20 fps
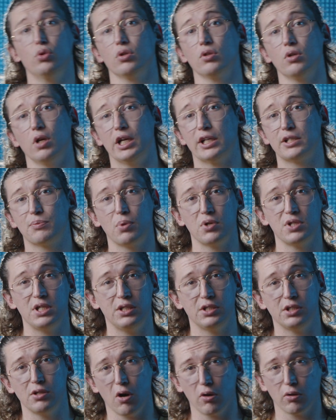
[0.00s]
de
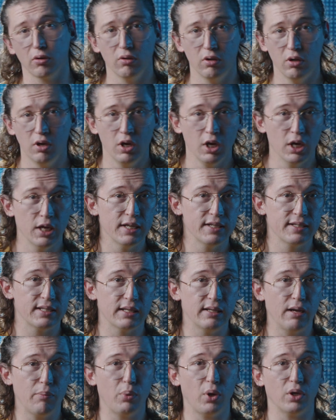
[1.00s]
l'exposition,
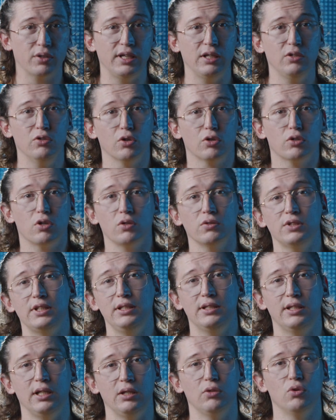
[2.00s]
c'est d'apporter une
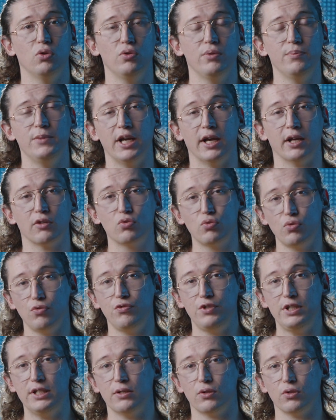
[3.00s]
quantité de lumière
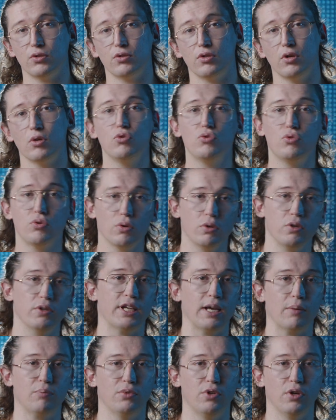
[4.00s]
suffisante sur le
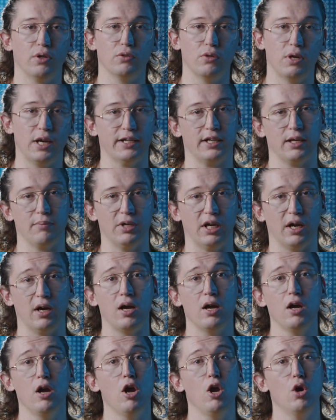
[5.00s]
capteur de la
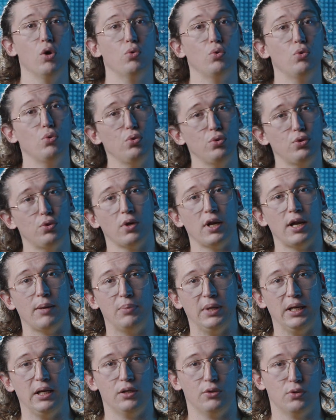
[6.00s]
caméra ou sur la
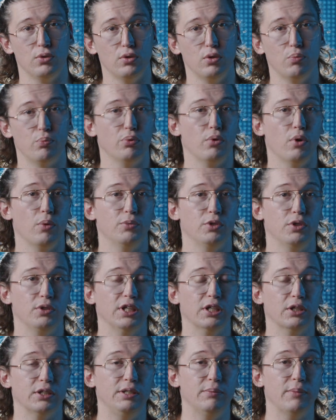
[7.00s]
pellicule pour
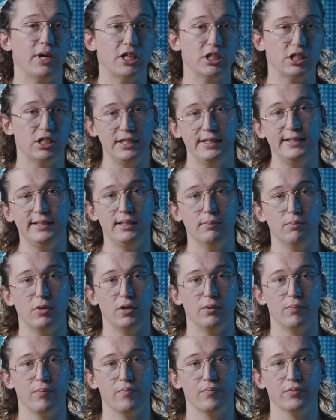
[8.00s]
obtenir une image lisible.